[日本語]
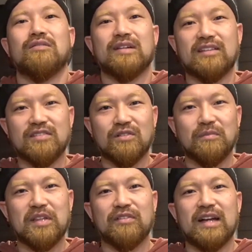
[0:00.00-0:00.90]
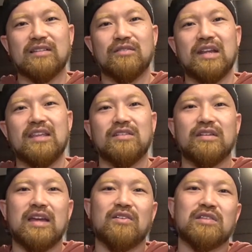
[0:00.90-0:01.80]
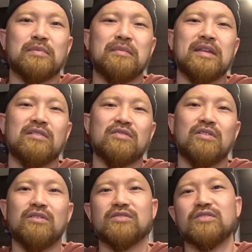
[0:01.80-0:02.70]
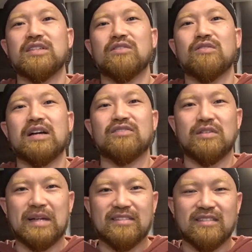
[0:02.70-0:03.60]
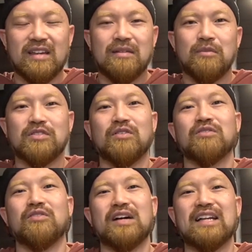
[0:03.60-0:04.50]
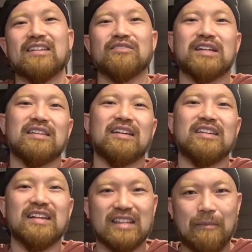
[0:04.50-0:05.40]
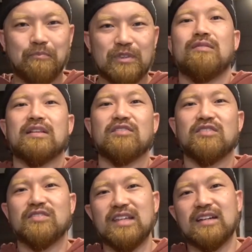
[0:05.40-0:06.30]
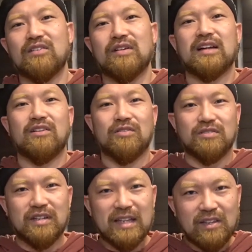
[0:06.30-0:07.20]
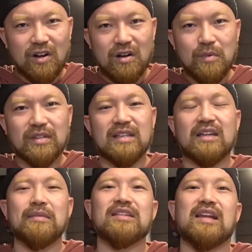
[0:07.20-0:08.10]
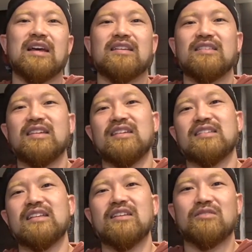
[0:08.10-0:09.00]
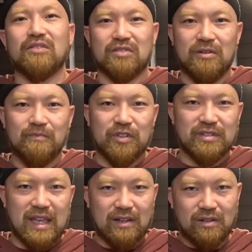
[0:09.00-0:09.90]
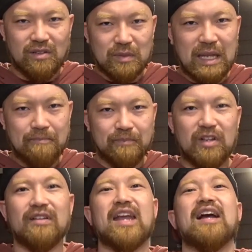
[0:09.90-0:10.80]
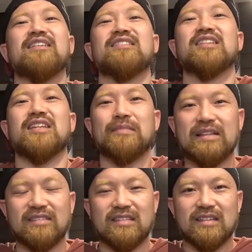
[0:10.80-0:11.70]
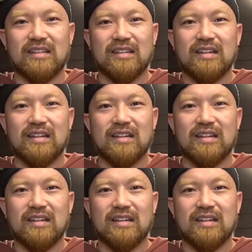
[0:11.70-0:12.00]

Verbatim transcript: 私のこのビデオではトレーニング栄養サプリメント情報を中心に公開しておりますもしこの動画楽しかった、気になった、私と一緒にかっこいい方を作りたいと思っていただけましたら、ぜひチャンネル登録と、そしてグッドボタンお願いします。